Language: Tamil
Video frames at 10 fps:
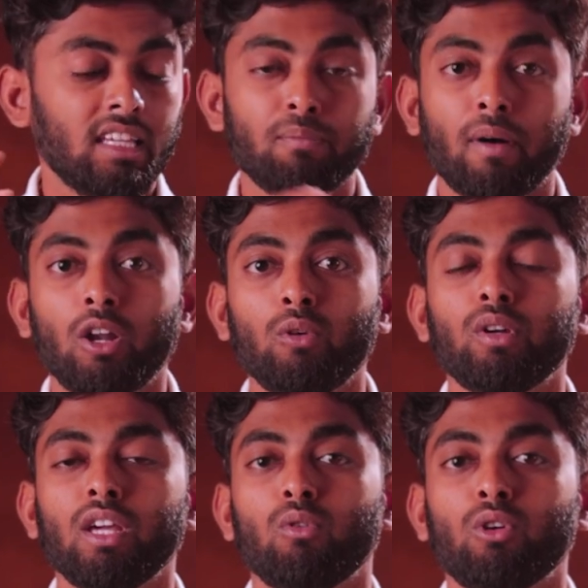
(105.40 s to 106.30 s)
இது
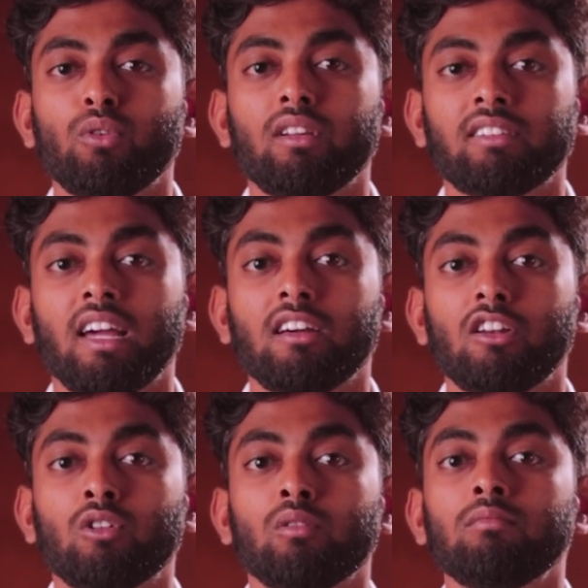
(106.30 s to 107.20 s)
பண்ணக்கூடிய ஒரு ஒரு
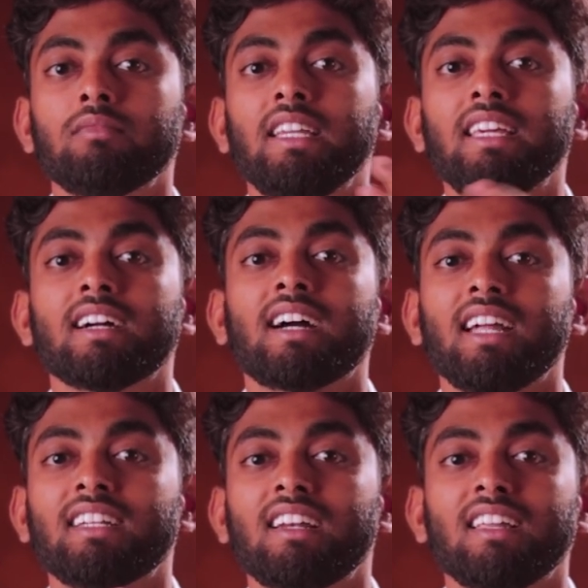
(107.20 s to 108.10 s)
செயல்களுக்கும் நீங்கள்
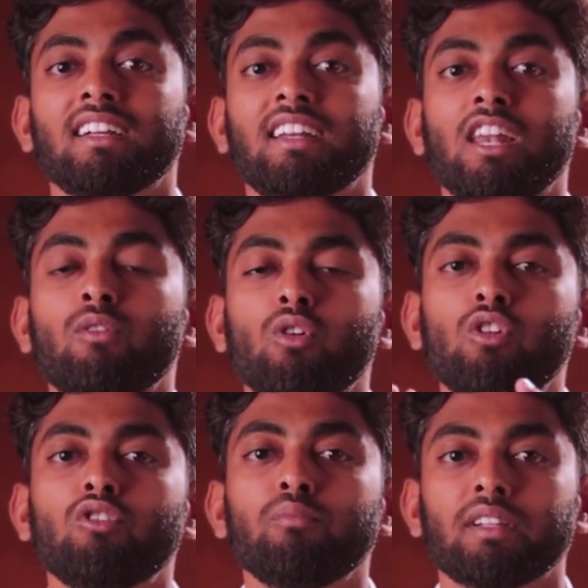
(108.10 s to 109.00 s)
கனெக்டடில் இருக்கனால
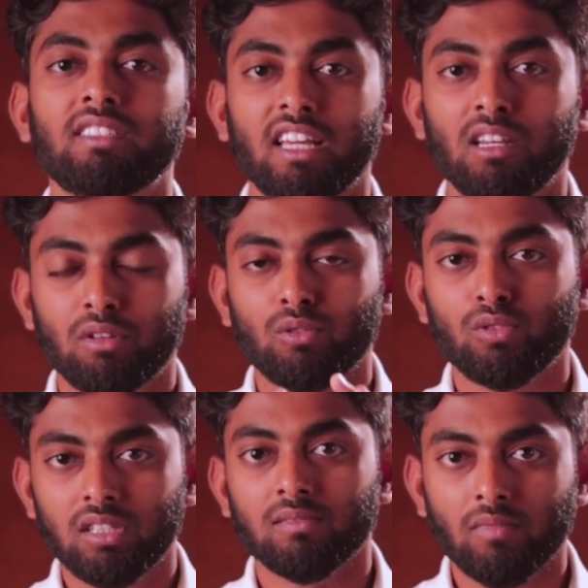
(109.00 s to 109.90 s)
உங்களுக்கும் பிரச்சனை என்பது
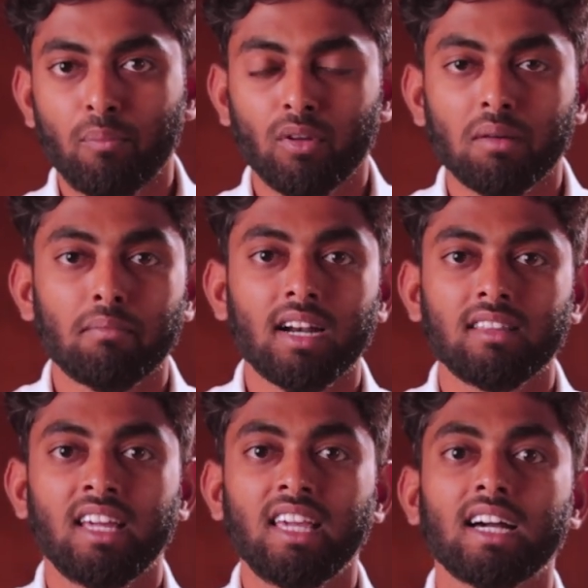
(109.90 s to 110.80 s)
உண்டு அப்போ அந்த
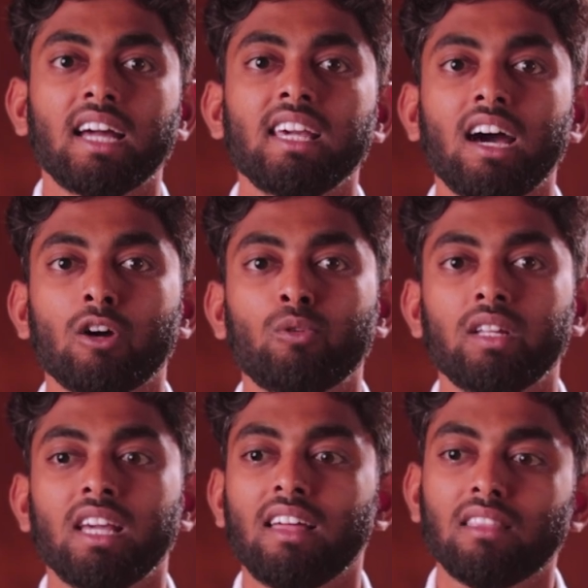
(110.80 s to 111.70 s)
மனதை
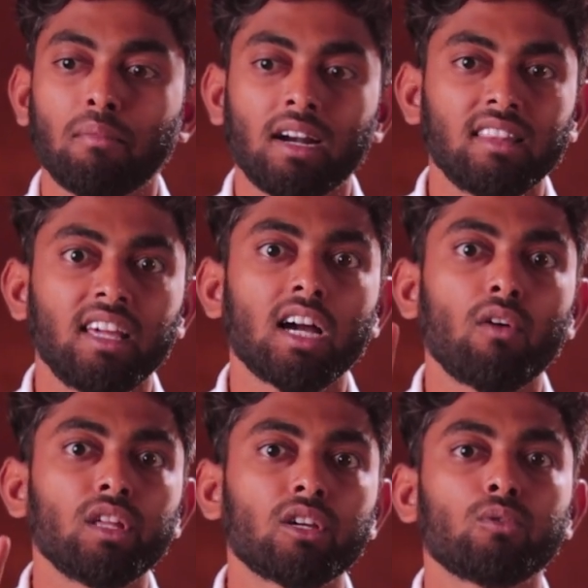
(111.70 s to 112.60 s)
கையாளக்கூடிய அந்த மனதை
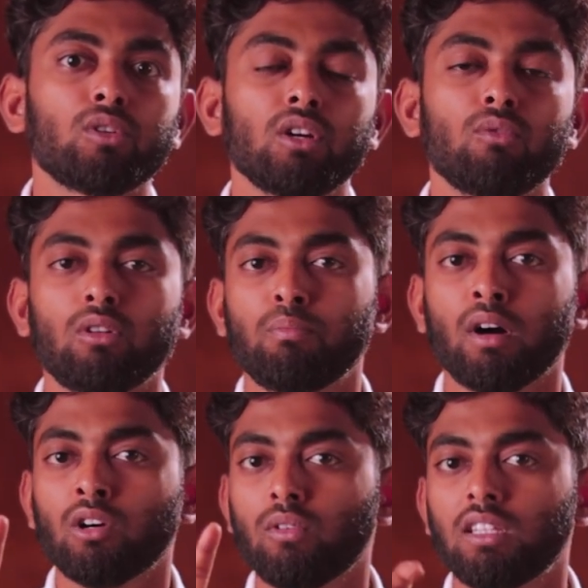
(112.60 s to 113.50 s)
கவனிக்கக்கூடிய ஒரு
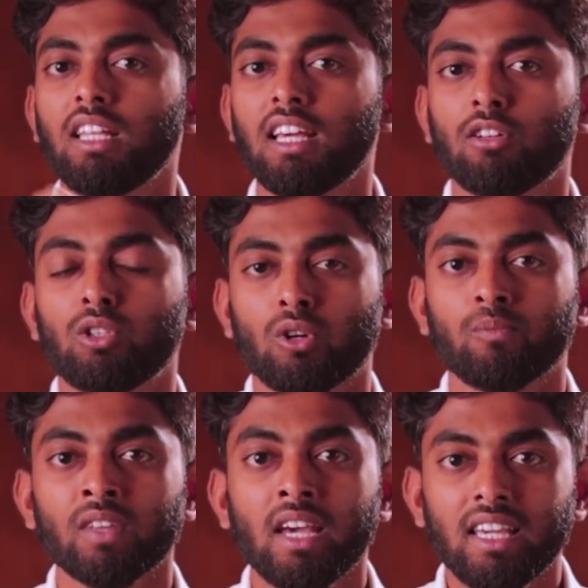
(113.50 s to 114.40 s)
பக்குவத்துக்கு நீங்கள்
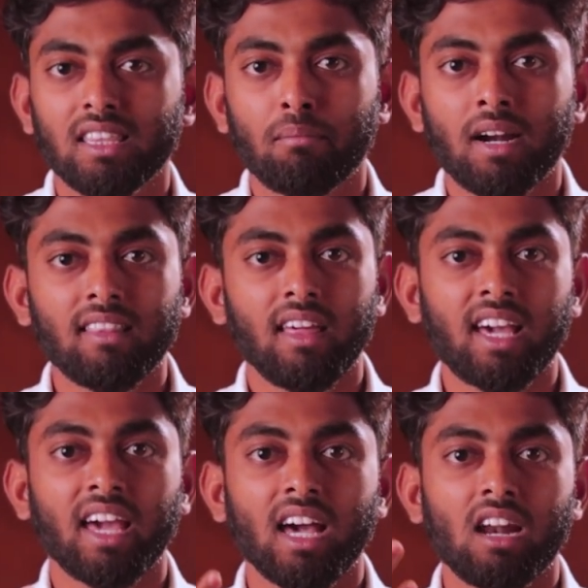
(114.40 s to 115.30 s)
வந்துடணும் இந்த மனதை
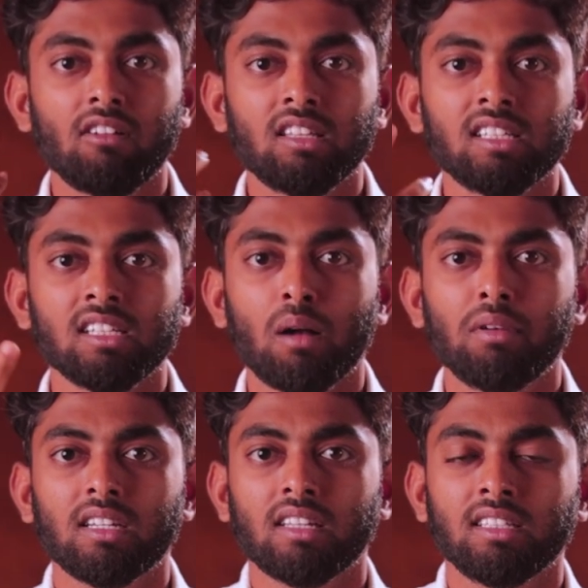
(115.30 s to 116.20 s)
கையாள்வது
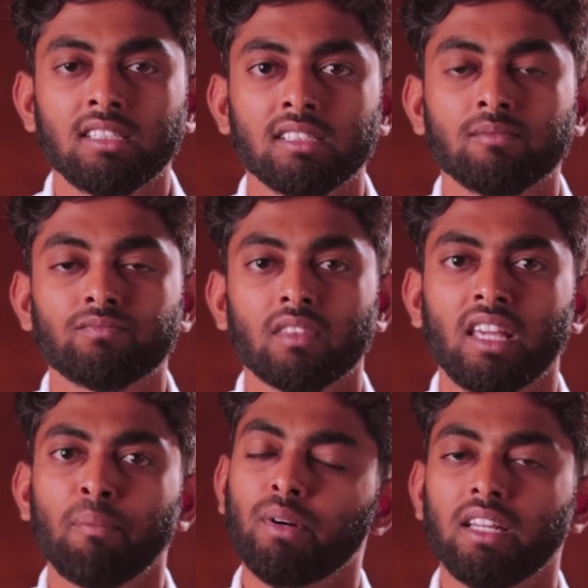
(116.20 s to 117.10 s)
அப்படின்றது
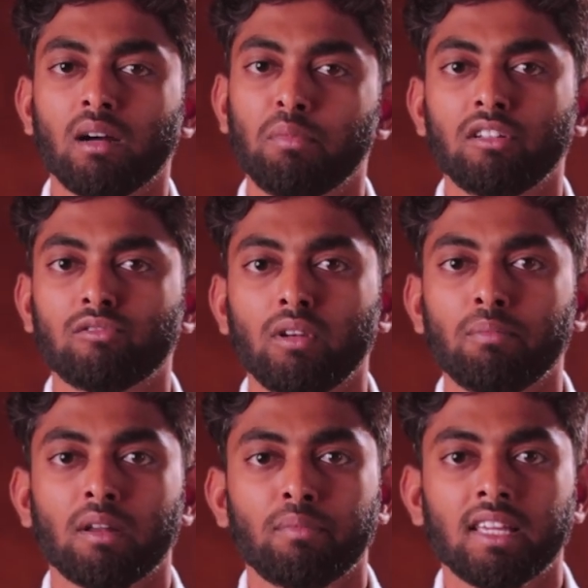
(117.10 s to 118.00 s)
எப்படி அப்படின்னு சொல்லி
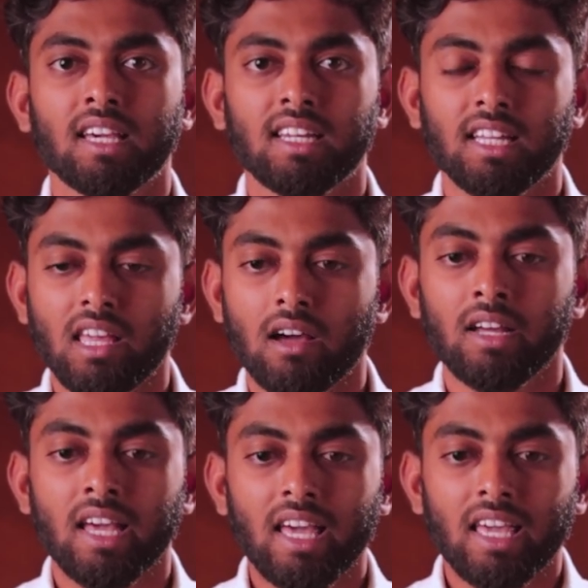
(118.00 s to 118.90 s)
பல பேர் கேட்குறீங்க இல்லையா
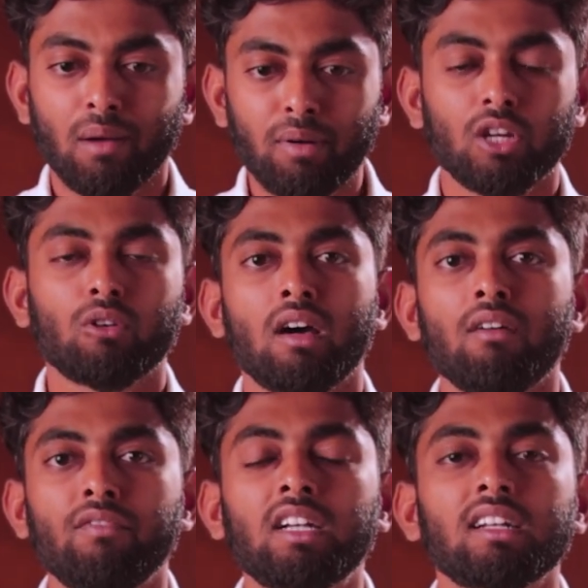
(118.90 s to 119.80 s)
எப்படி
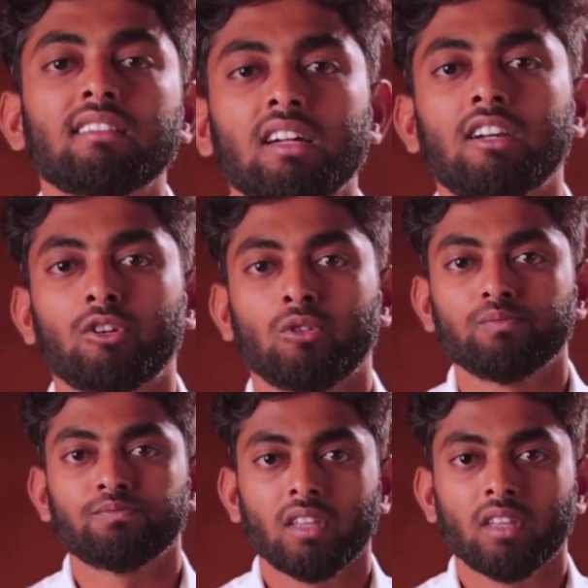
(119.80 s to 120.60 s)
இருக்கணும் விட்னஸாக இருக்கணும்